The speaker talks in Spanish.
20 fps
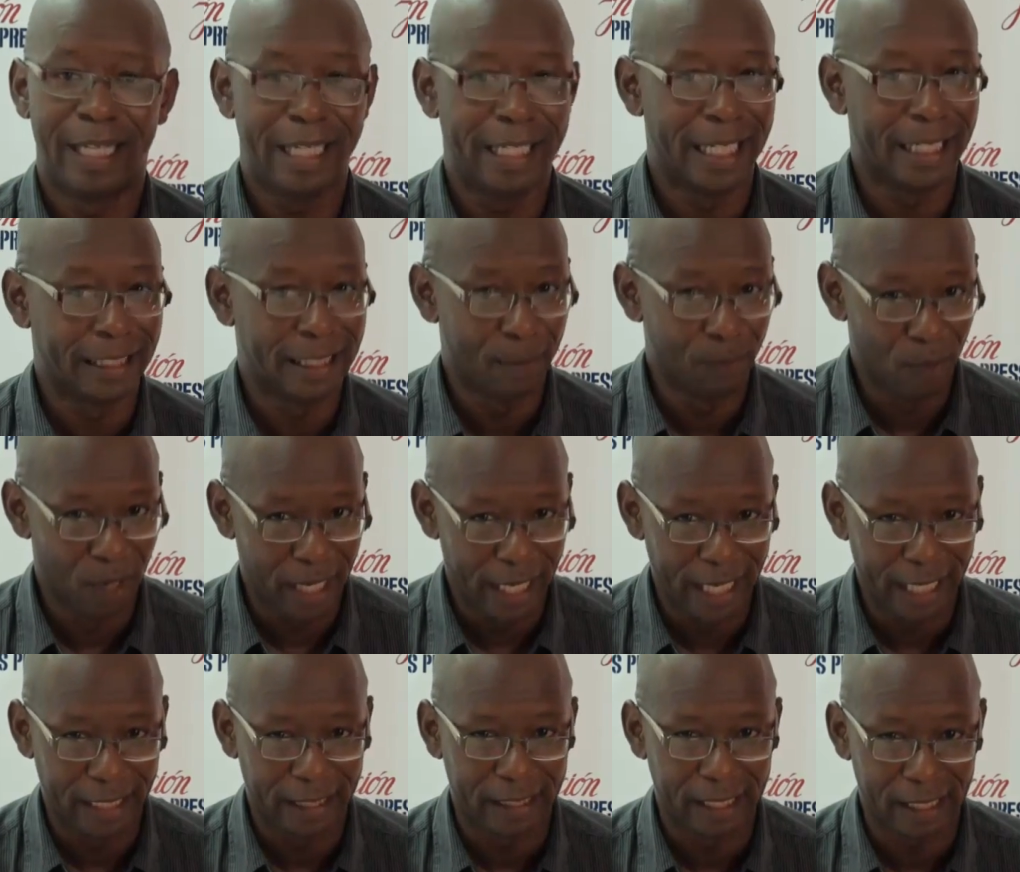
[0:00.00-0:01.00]
Y estemos
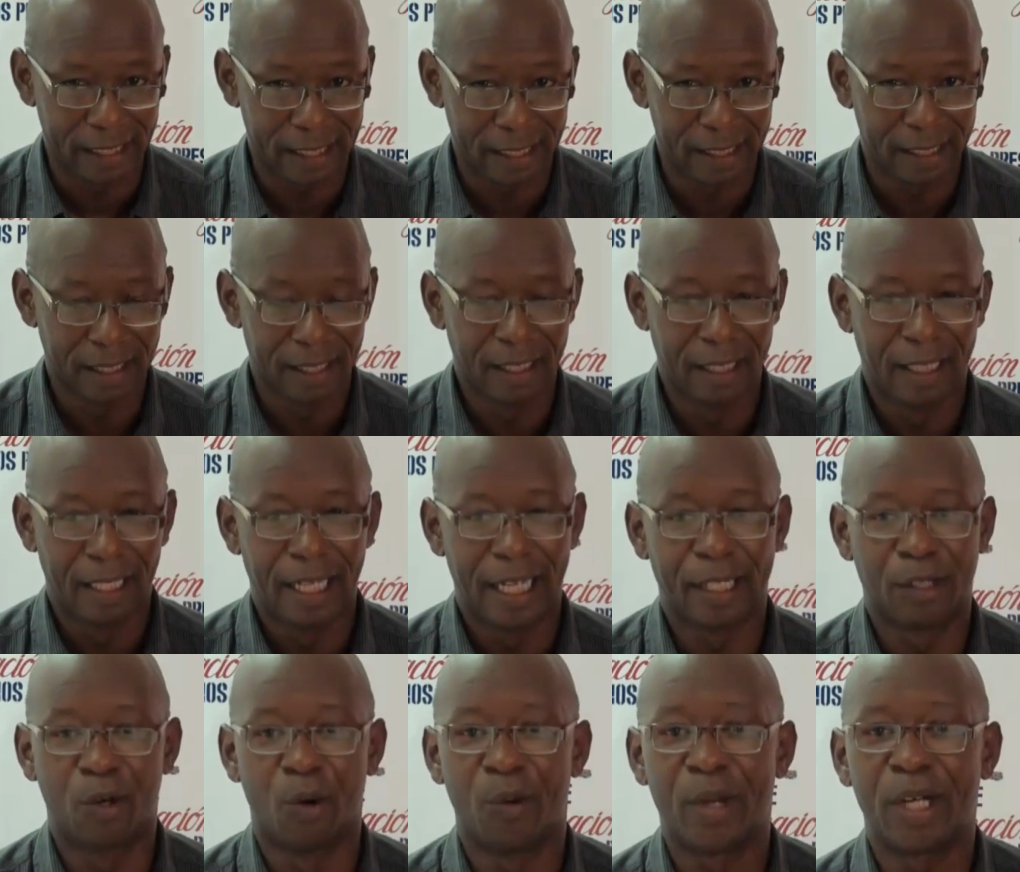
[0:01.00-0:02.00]
alertas.
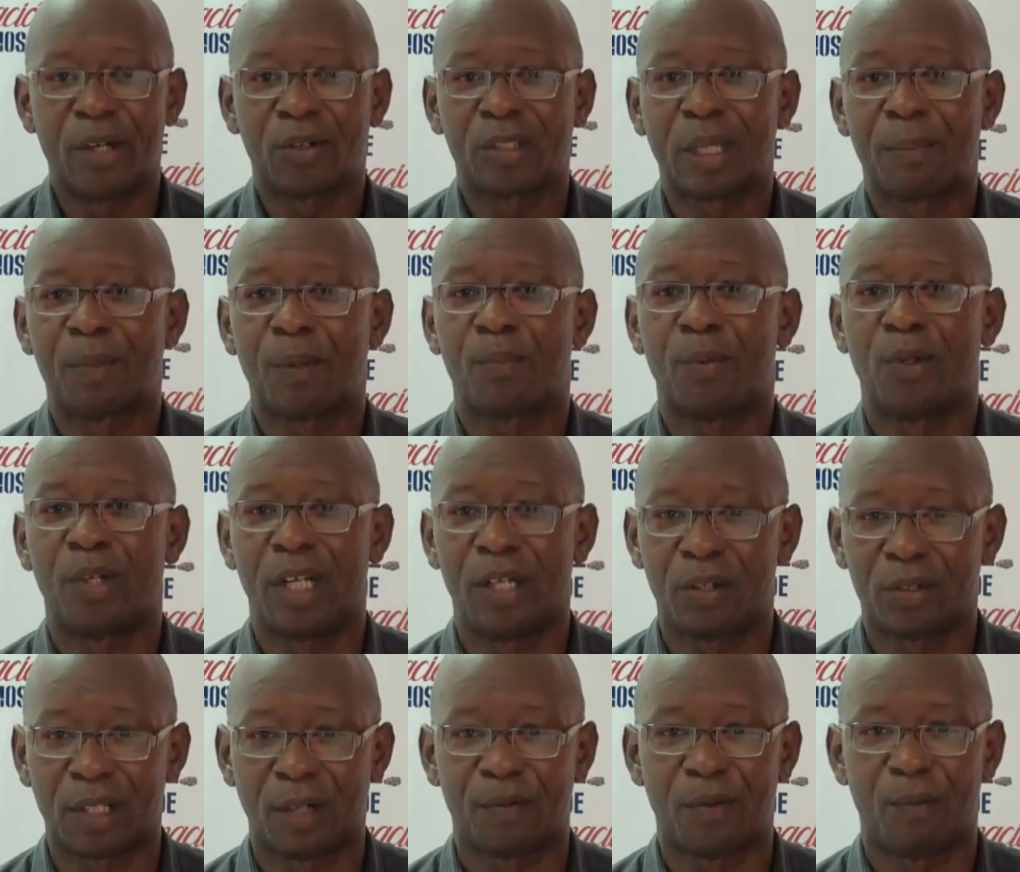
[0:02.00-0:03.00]
El gobierno está
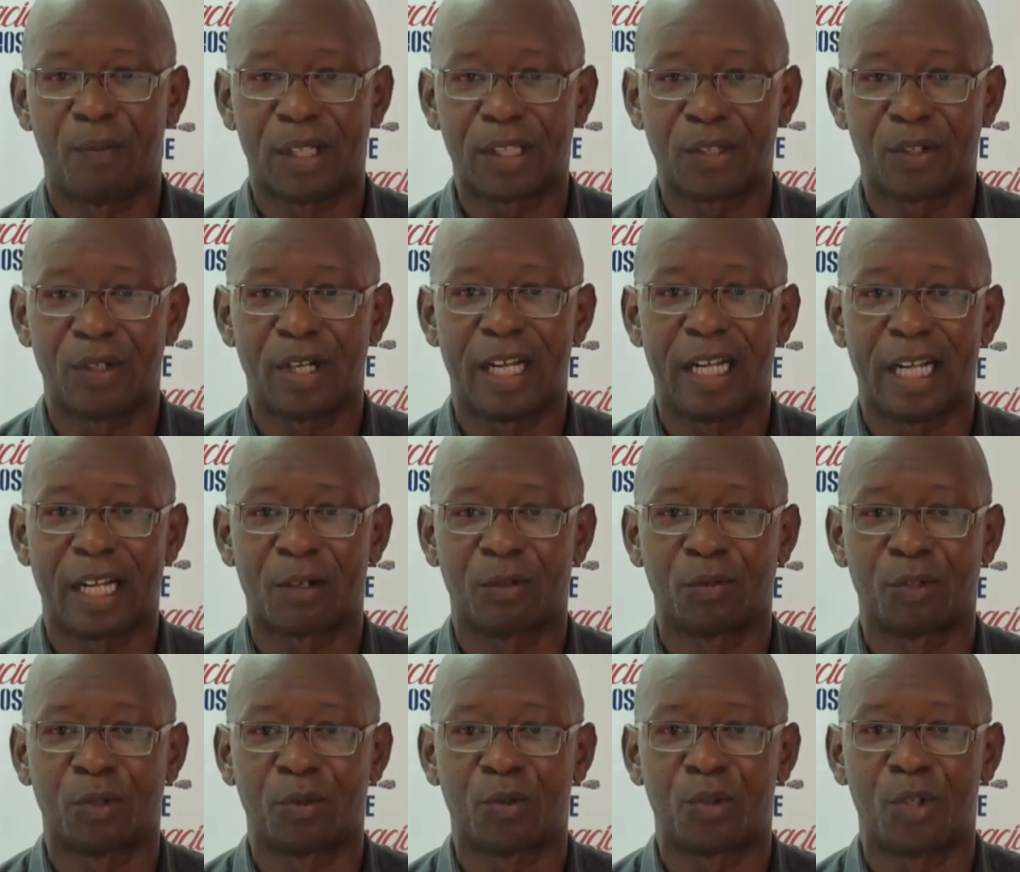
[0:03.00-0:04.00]
proponiendo transformaciones en la
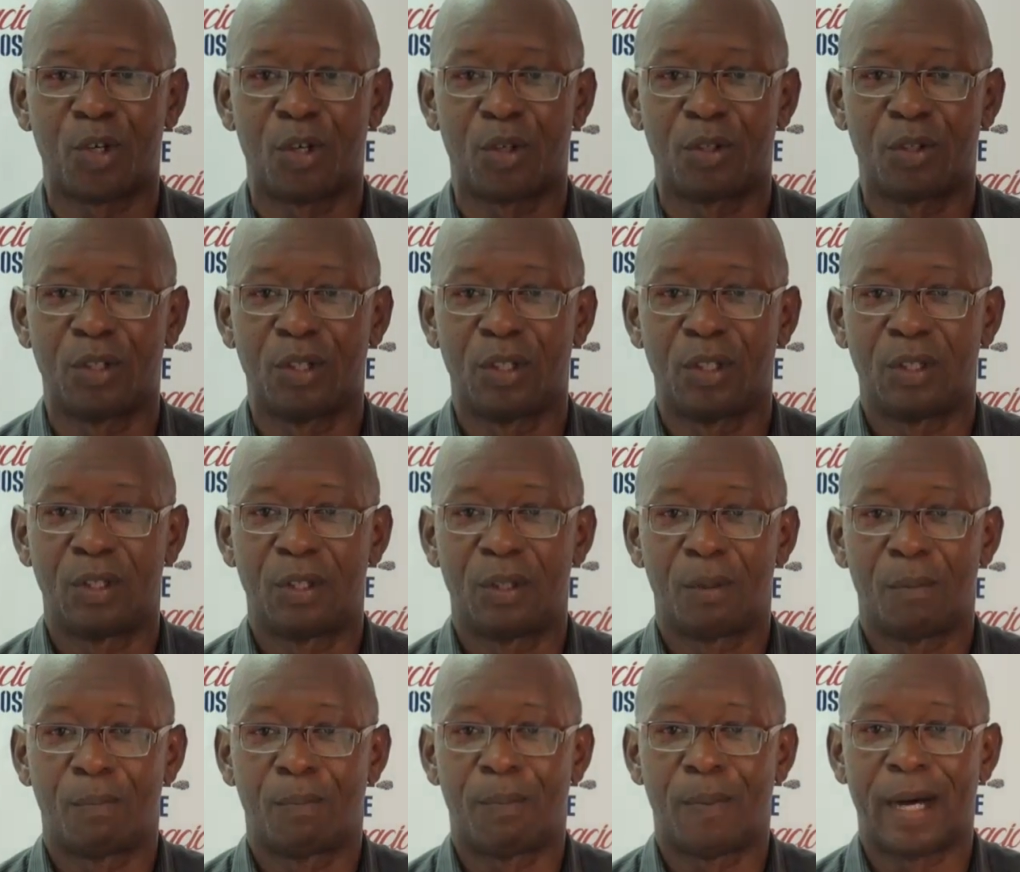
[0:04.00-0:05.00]
constitución
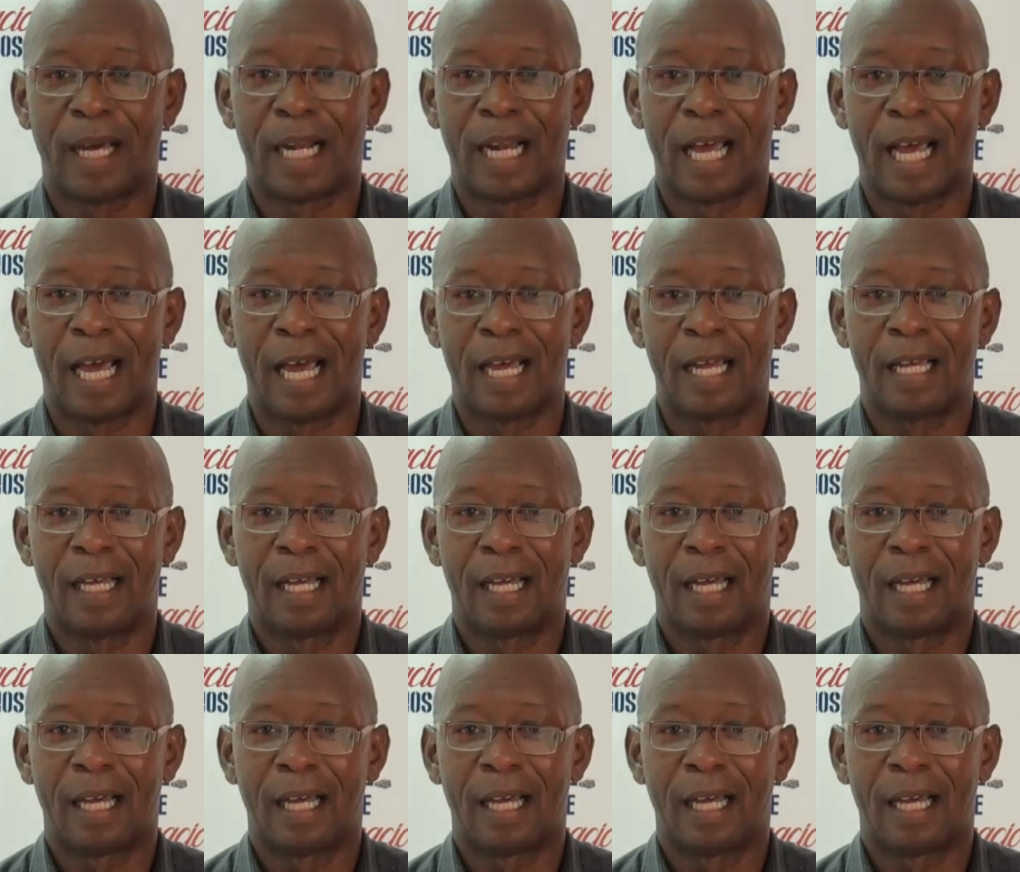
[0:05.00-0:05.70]
para